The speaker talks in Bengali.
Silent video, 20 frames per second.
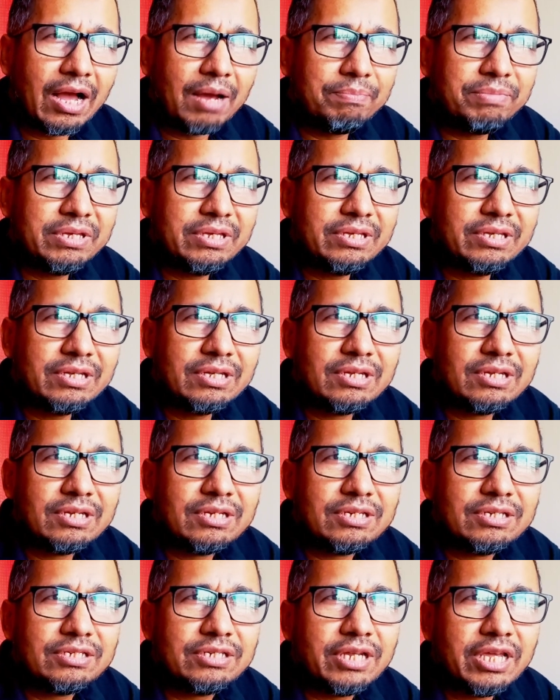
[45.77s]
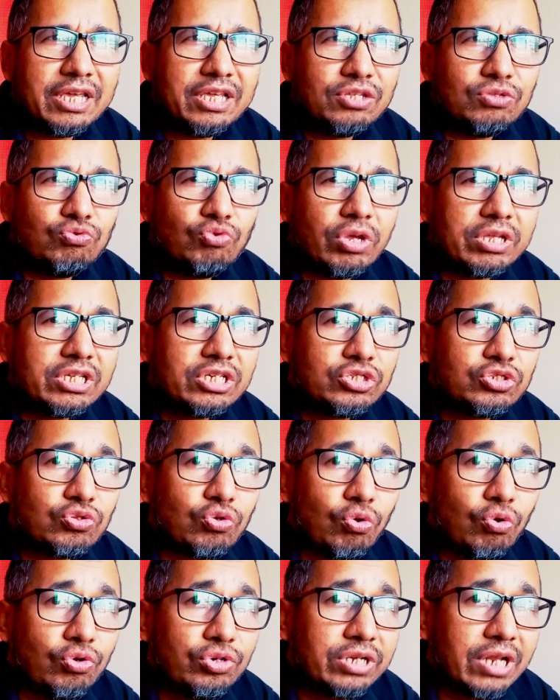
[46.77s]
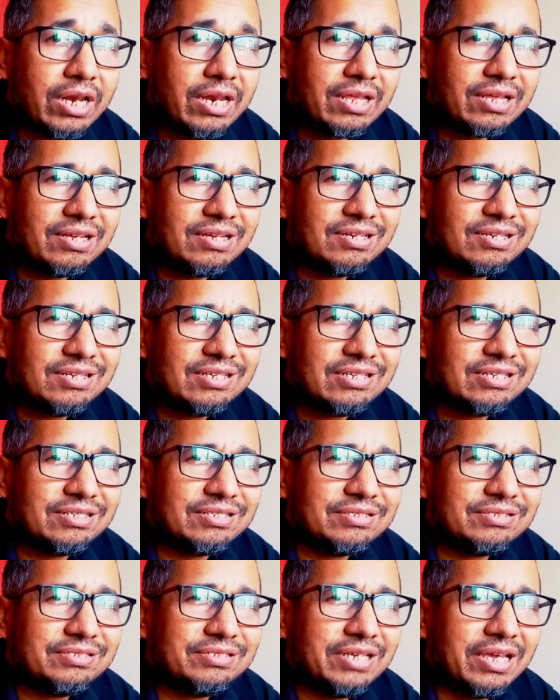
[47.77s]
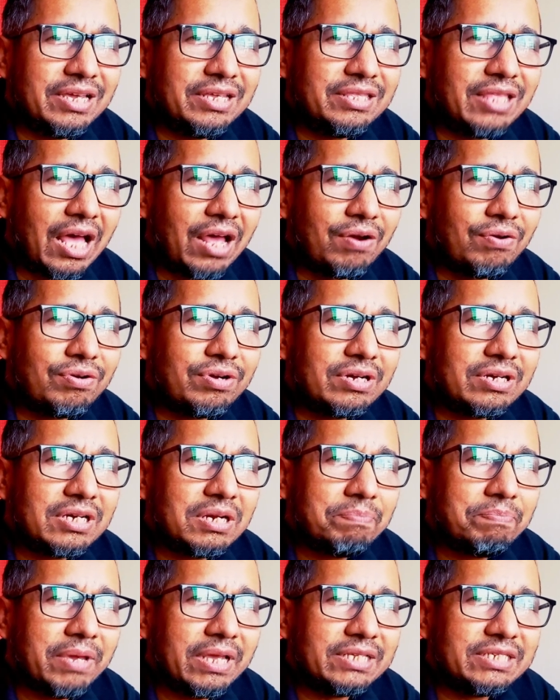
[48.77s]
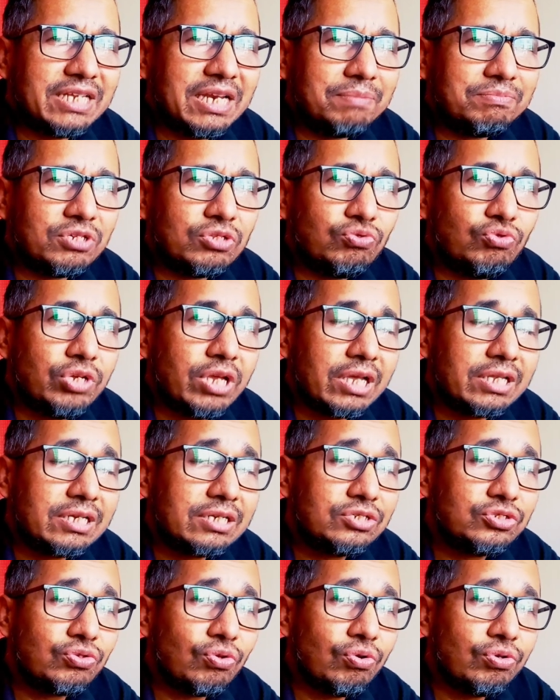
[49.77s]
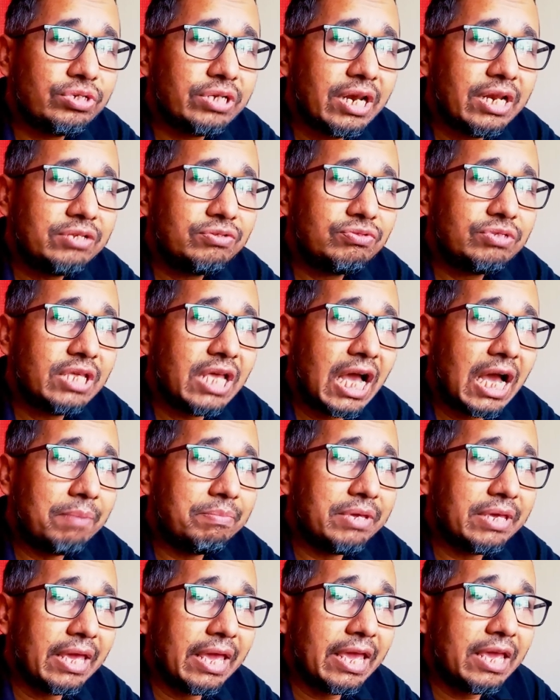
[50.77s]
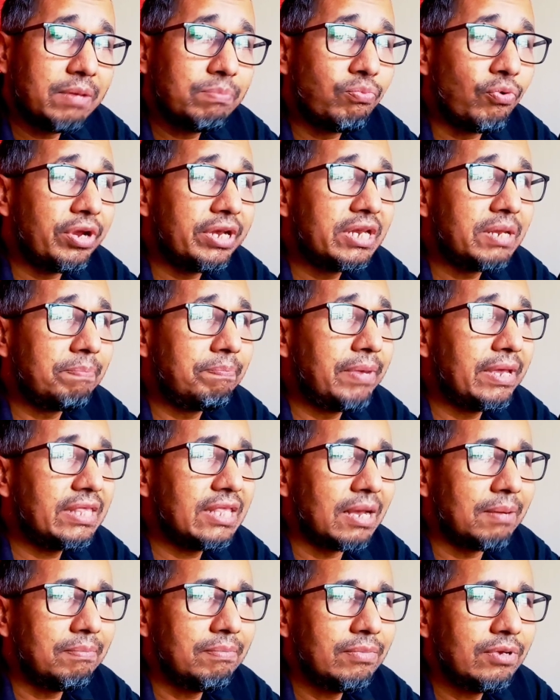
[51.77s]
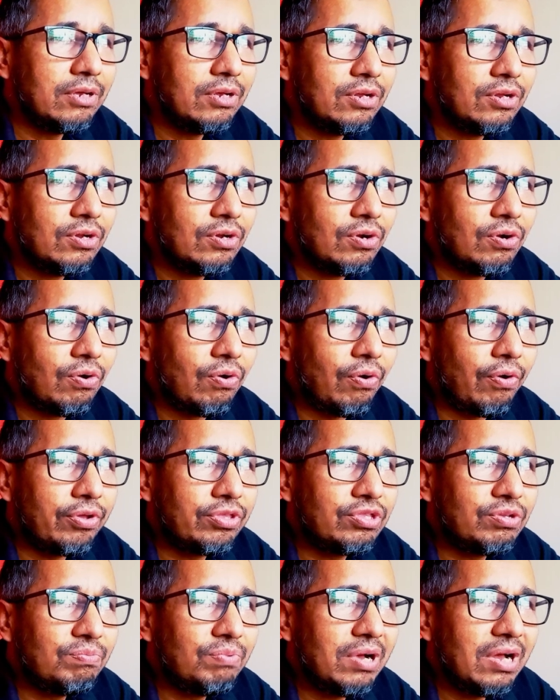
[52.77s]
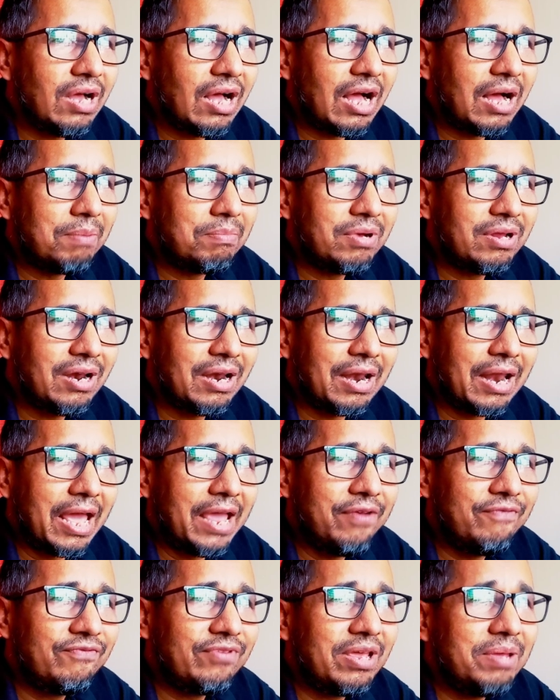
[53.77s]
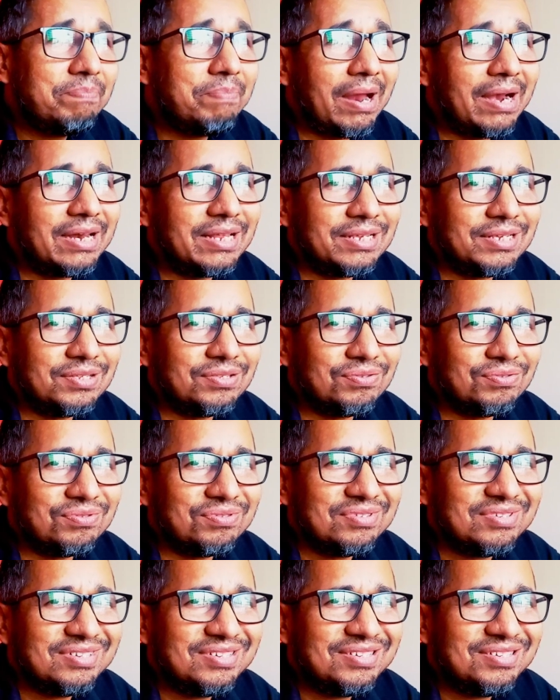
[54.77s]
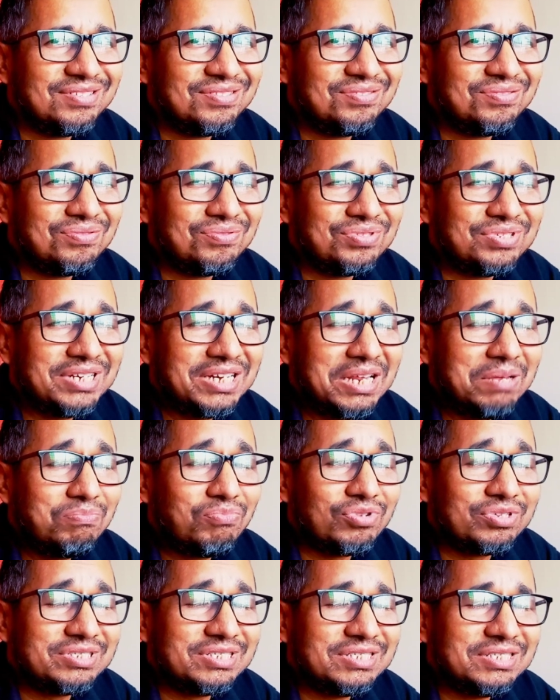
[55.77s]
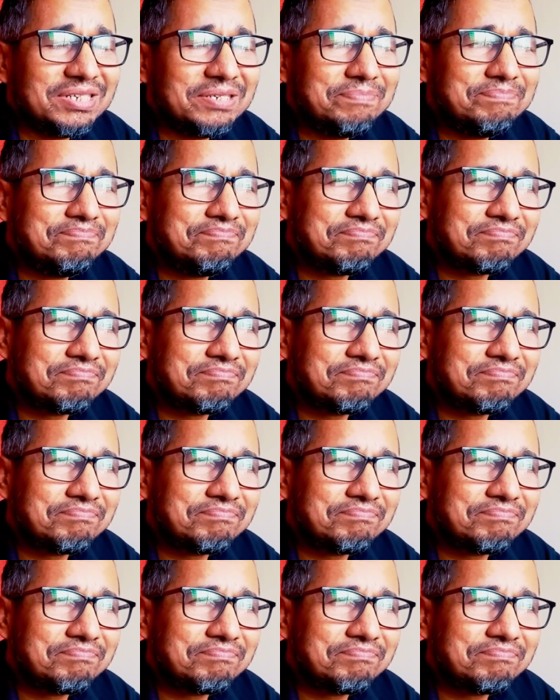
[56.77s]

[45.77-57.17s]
আমি সেই দুই সালে যেই ধারণাটা পেয়েছিলাম যে দুই সালে যদি আমি এই বইটা পেতাম হয়তোবা আমার লাইফটাই পাল্টে যেত তো সেটাই বলছি যে